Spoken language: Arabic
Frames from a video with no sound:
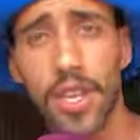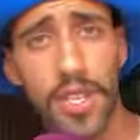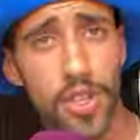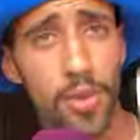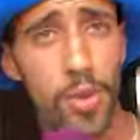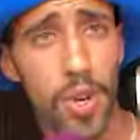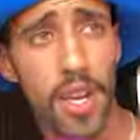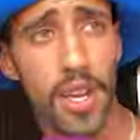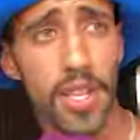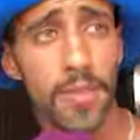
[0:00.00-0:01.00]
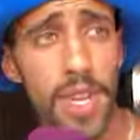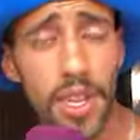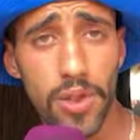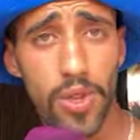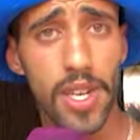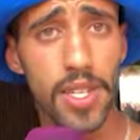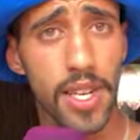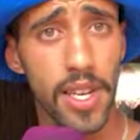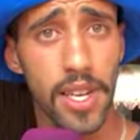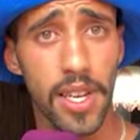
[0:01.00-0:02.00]
عطيتهم الاوراق هذه ما كيعطوش لي
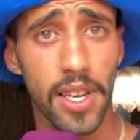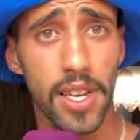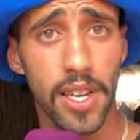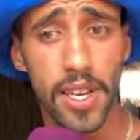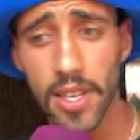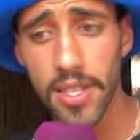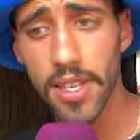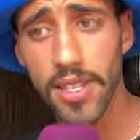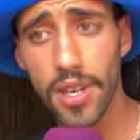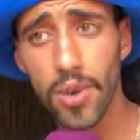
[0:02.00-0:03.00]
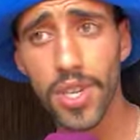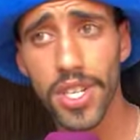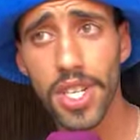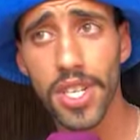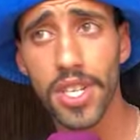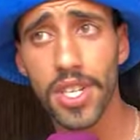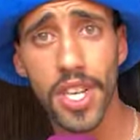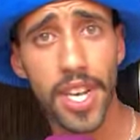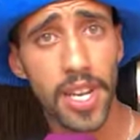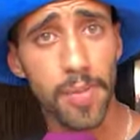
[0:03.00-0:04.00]
نتريني دازت اخويا شي
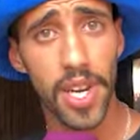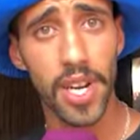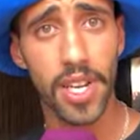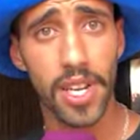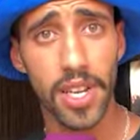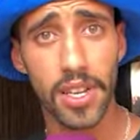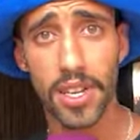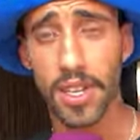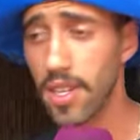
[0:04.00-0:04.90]
شهرين بحال هكاك